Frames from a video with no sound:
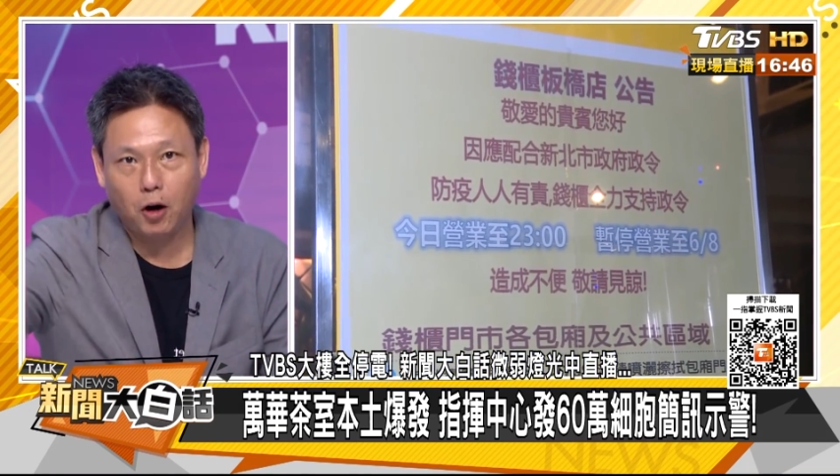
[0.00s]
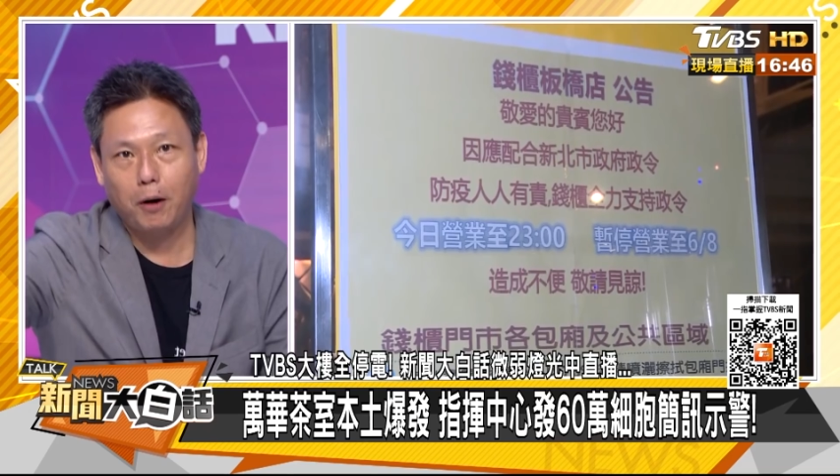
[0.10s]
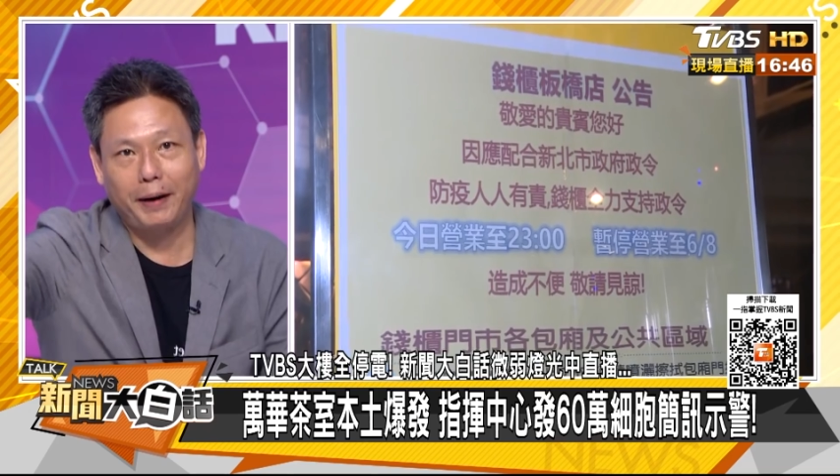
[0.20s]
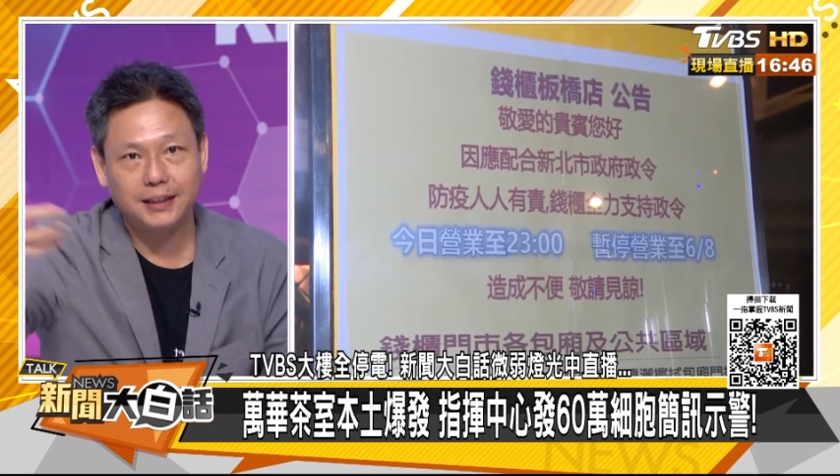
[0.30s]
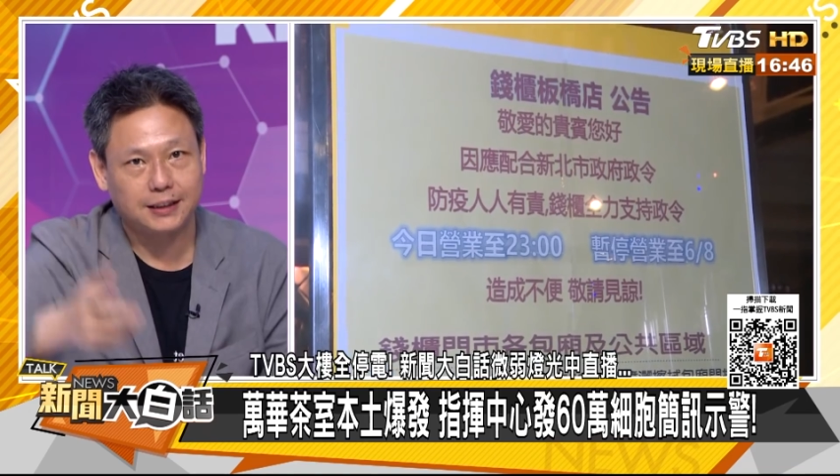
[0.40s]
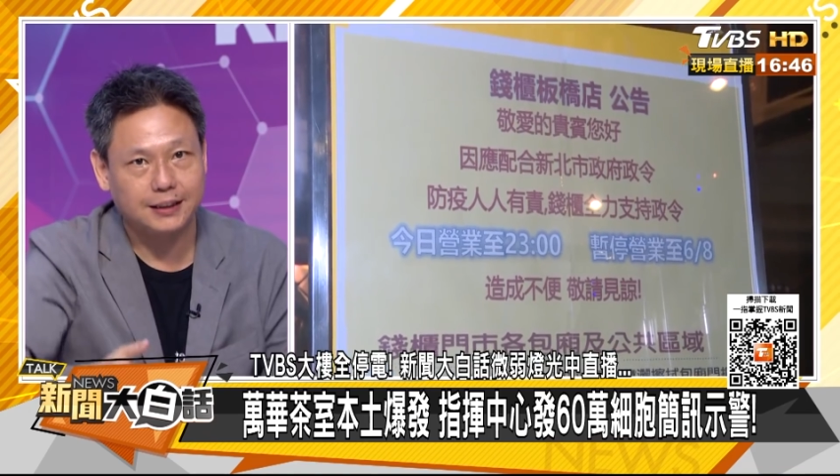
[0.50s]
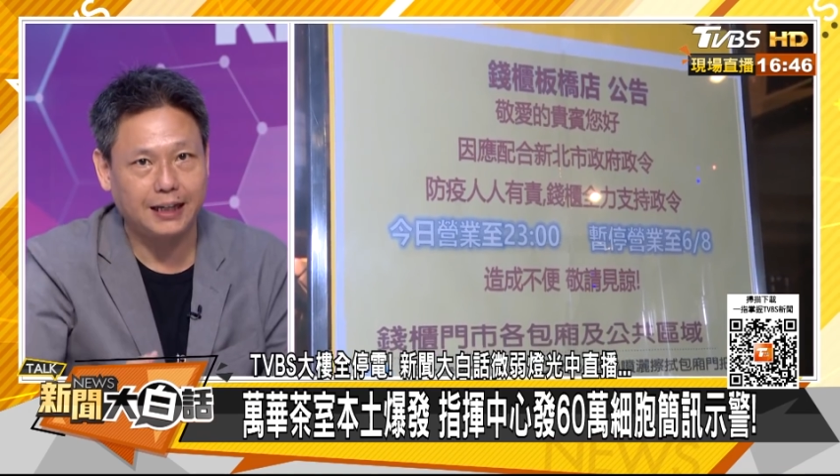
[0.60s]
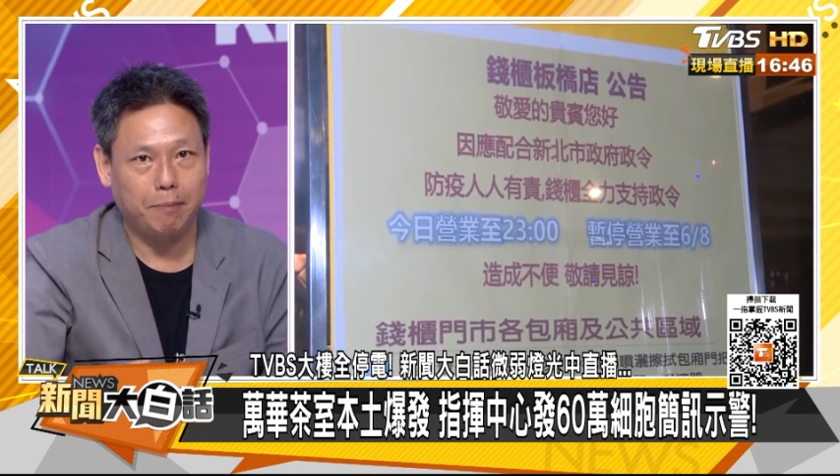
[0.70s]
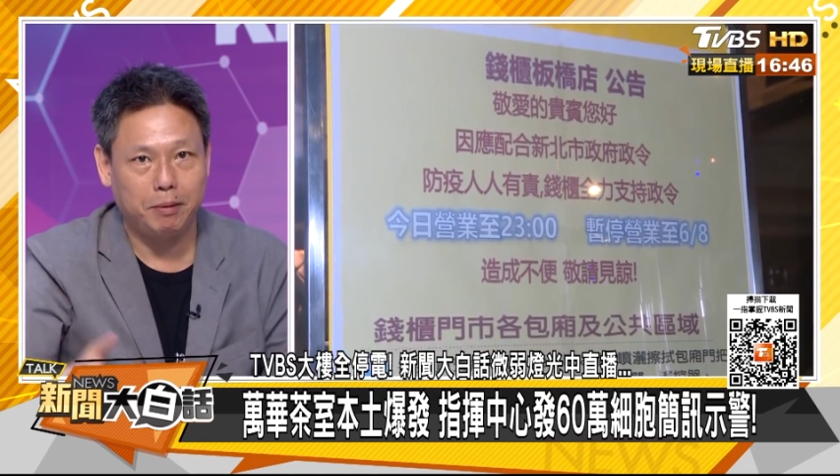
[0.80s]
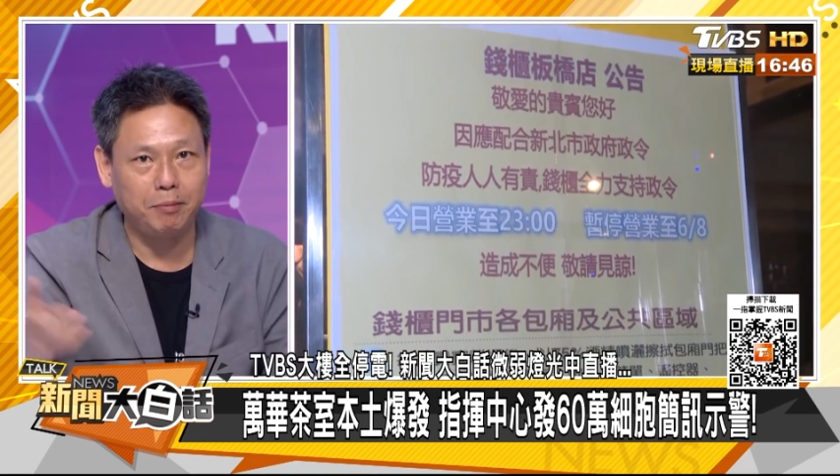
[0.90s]
包括磐石
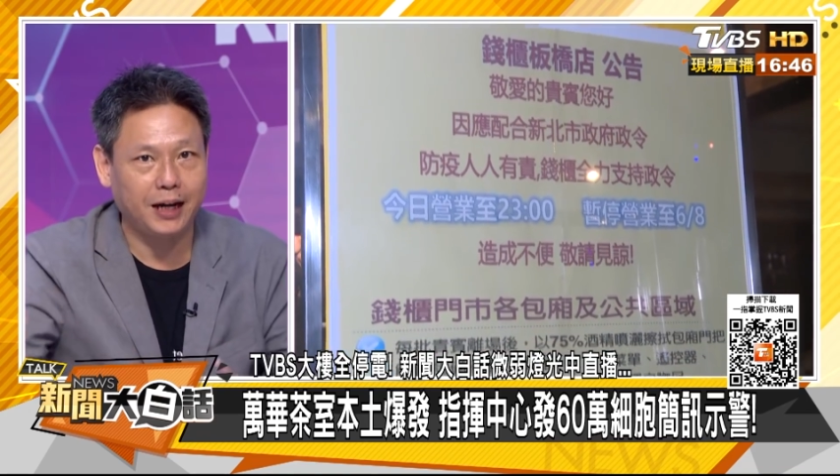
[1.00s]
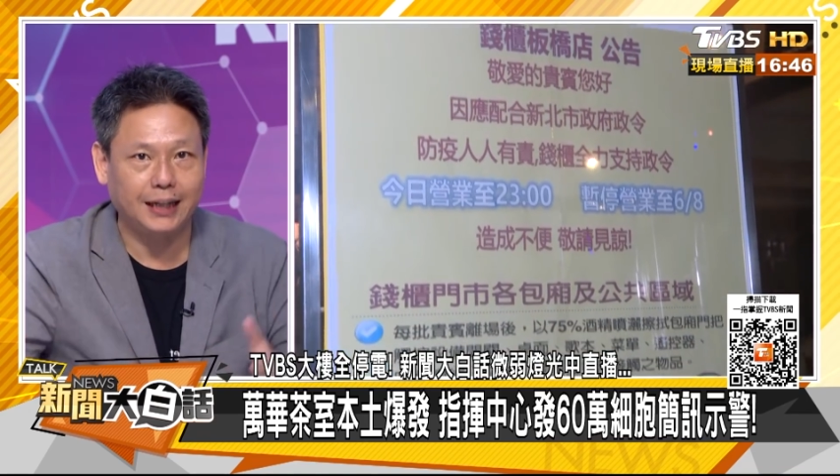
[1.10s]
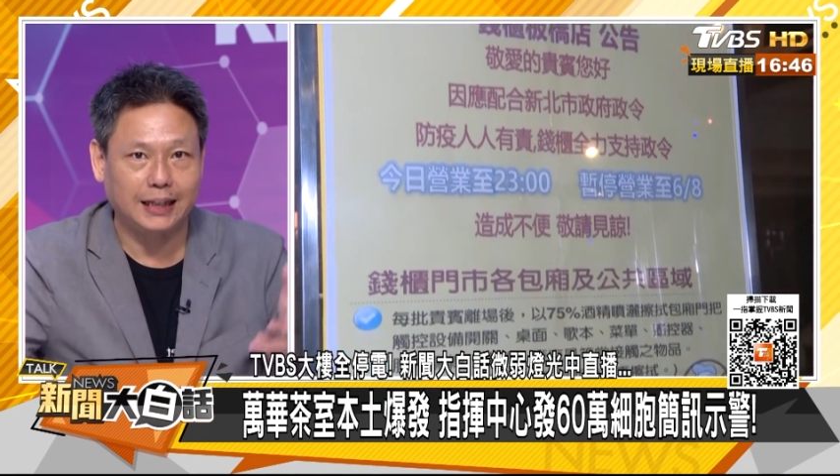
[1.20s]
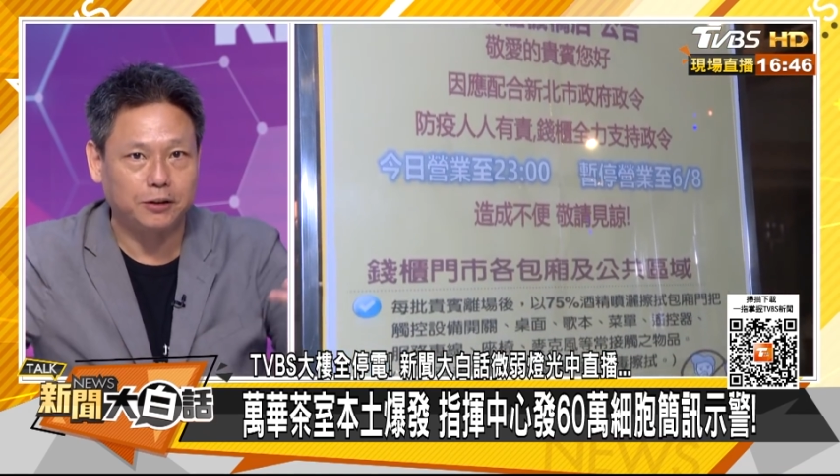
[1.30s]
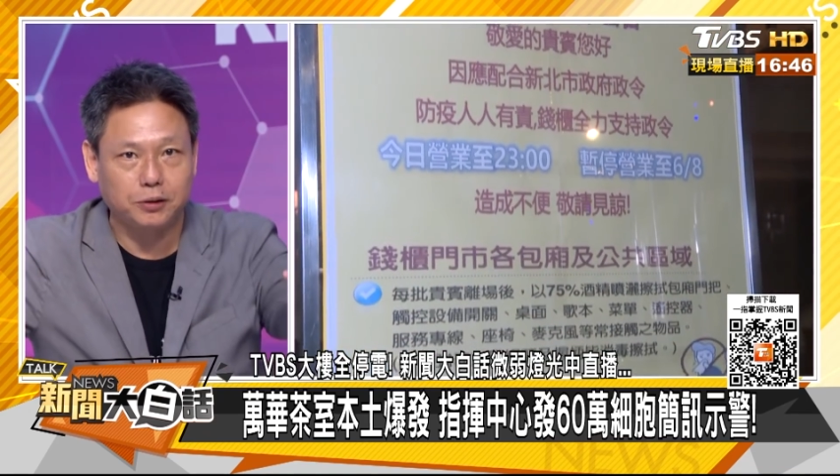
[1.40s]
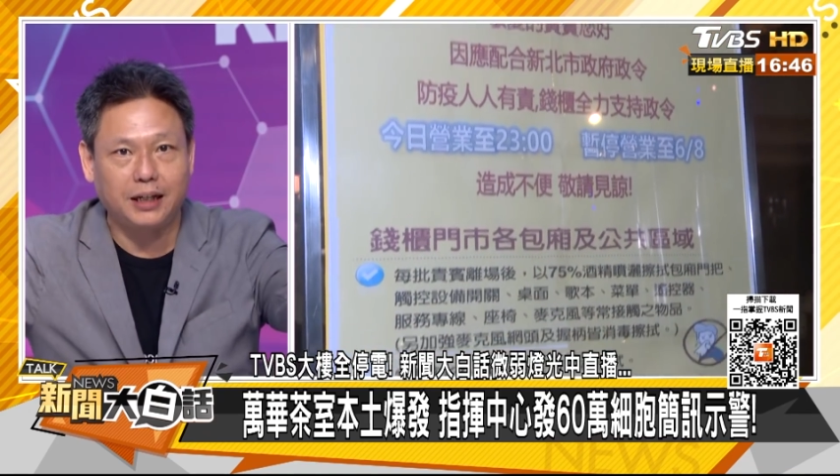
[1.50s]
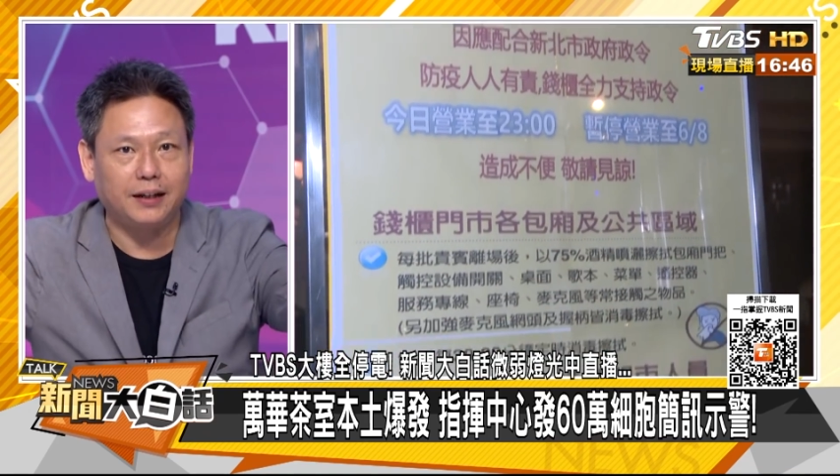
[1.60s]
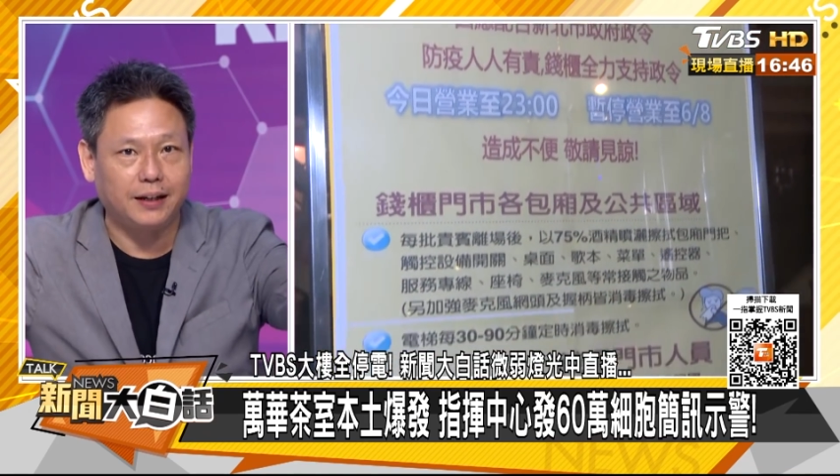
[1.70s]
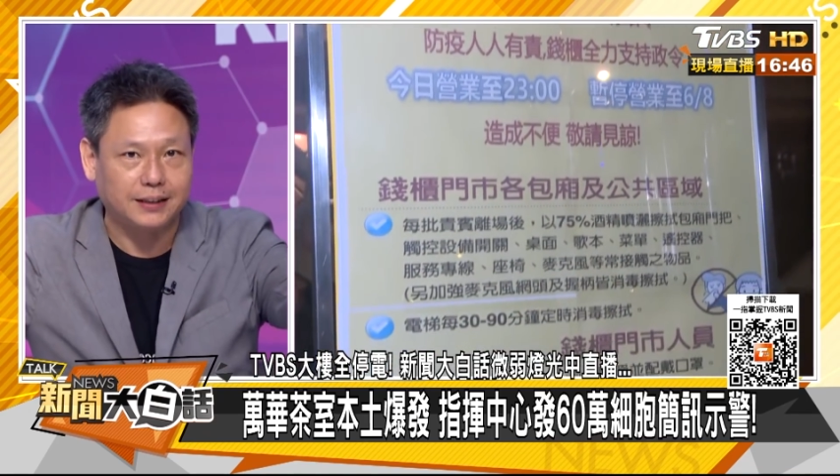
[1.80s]
健，明明看起来就像一